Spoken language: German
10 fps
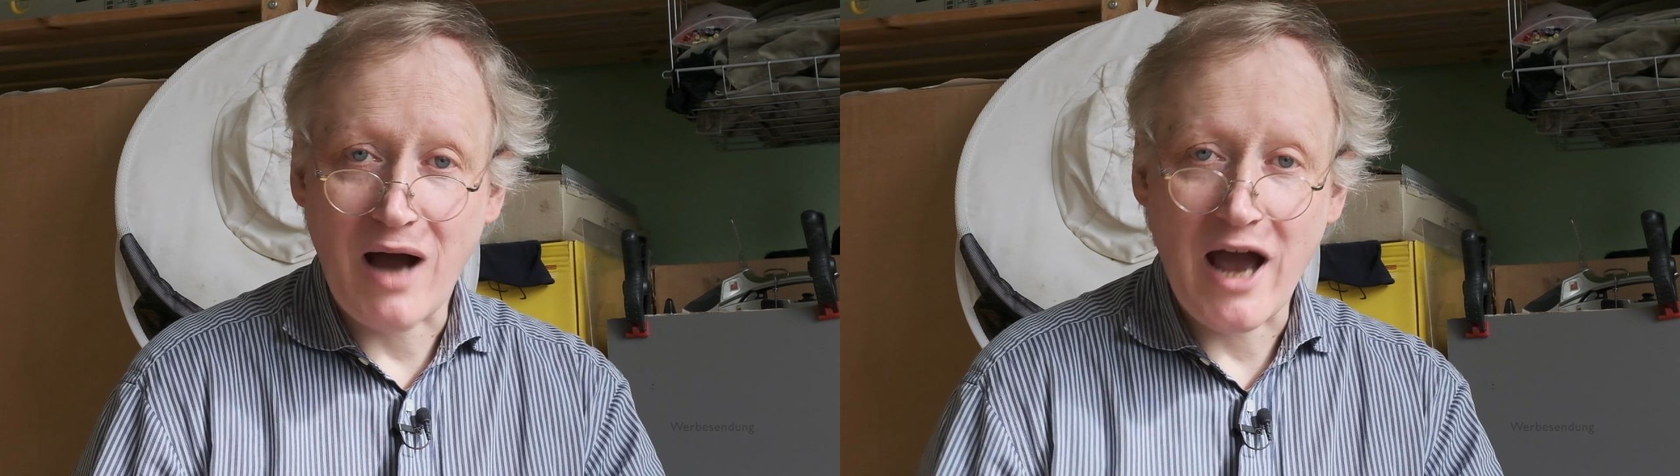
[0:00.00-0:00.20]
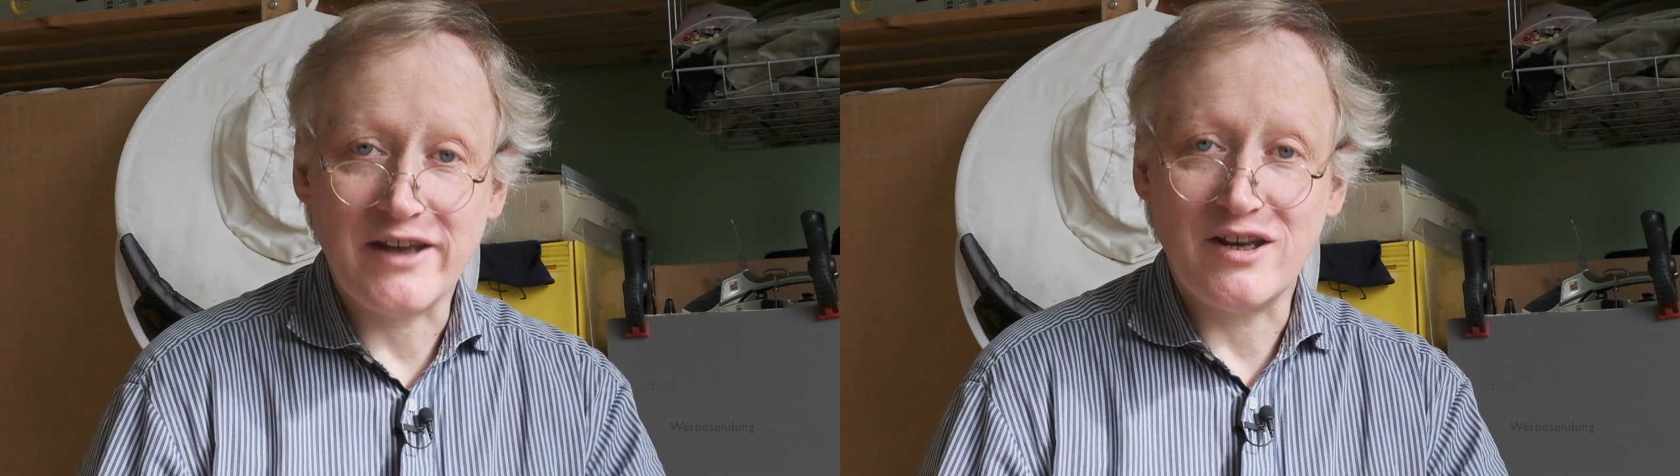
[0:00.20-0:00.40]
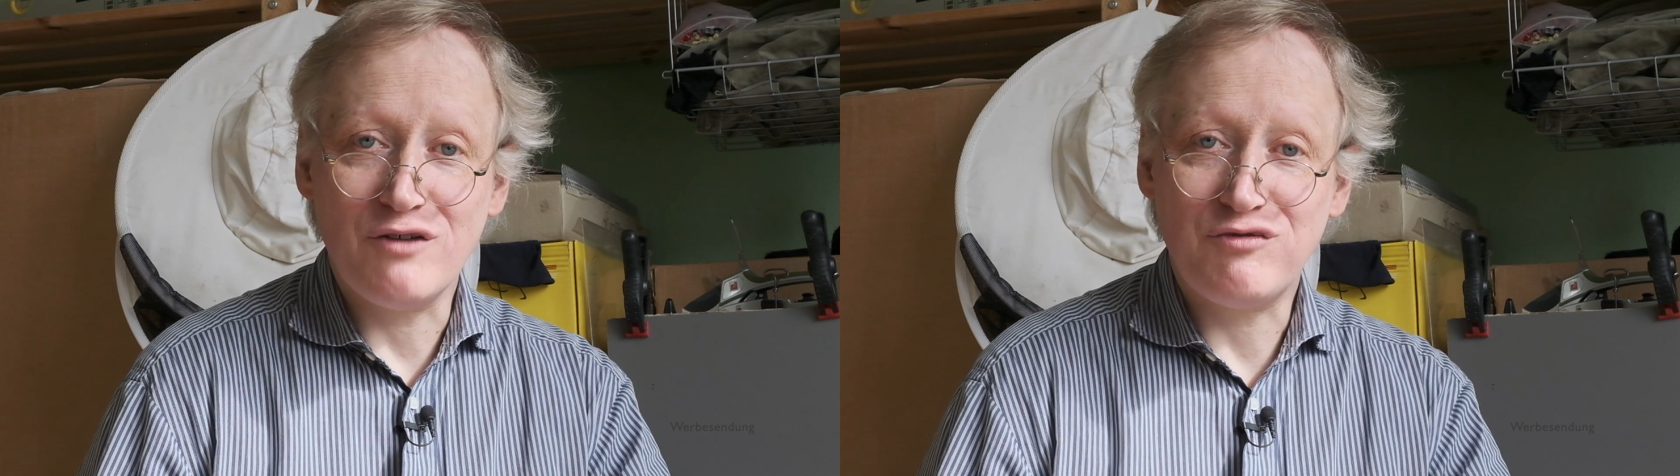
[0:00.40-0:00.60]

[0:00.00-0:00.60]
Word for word: meine